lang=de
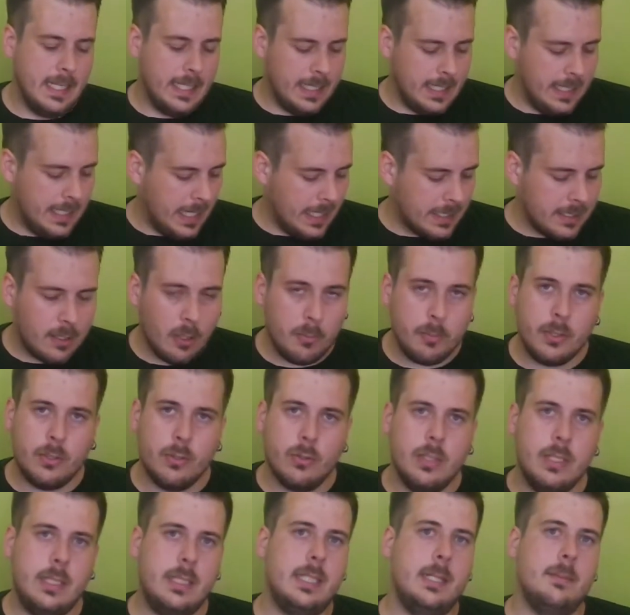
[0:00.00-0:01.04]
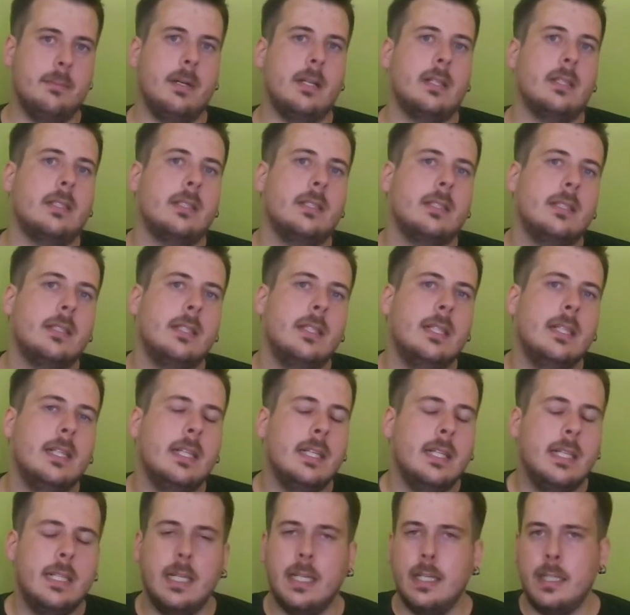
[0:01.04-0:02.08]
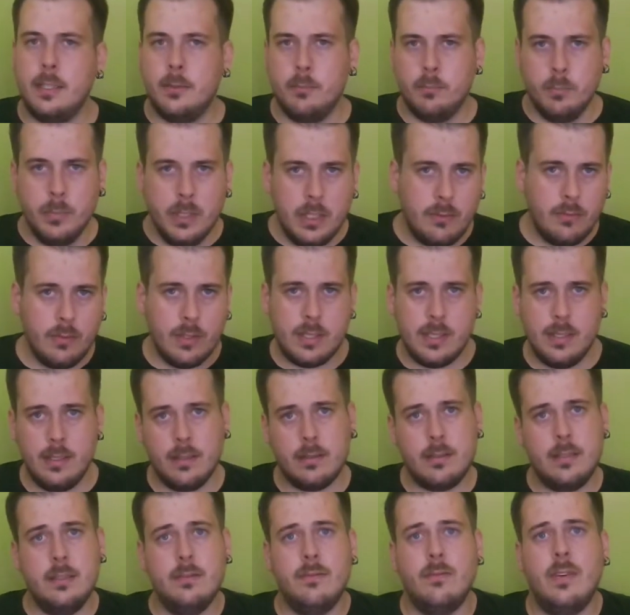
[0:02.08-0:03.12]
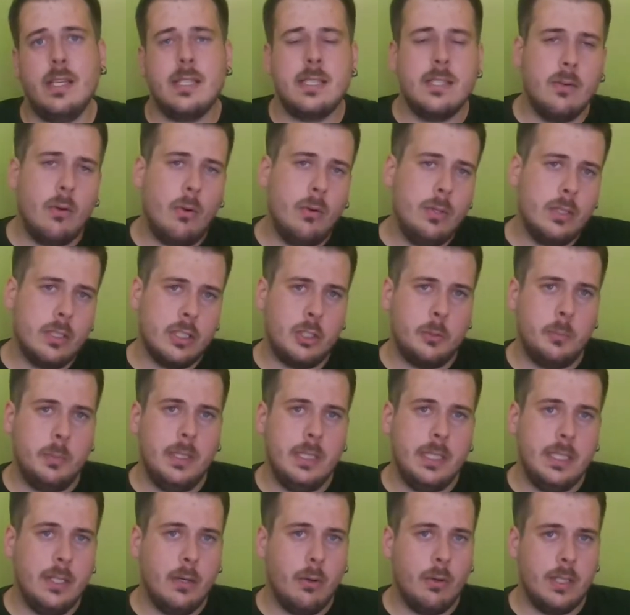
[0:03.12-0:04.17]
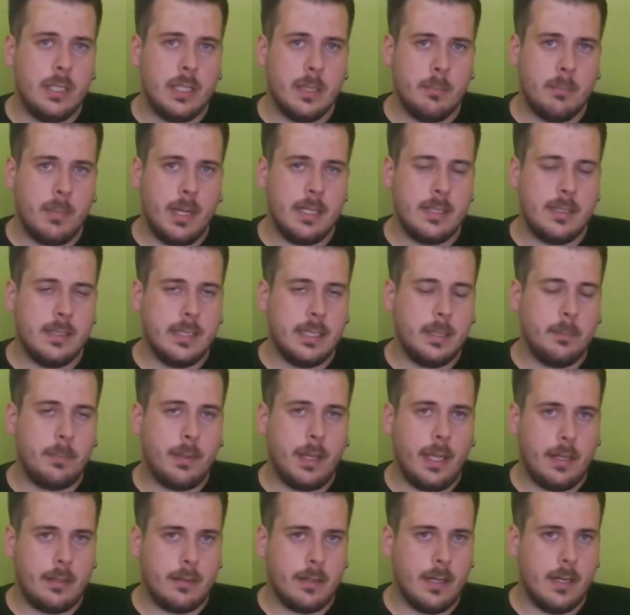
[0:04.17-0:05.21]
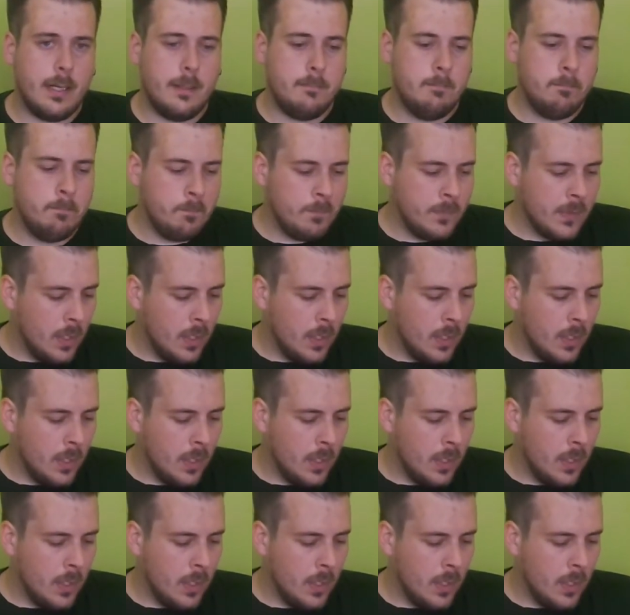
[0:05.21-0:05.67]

Äh, der hat es, glaube ich, noch nicht gemacht. Äh, mich würde es interessieren, was sind eure Spiele, die euch am meisten geprägt haben.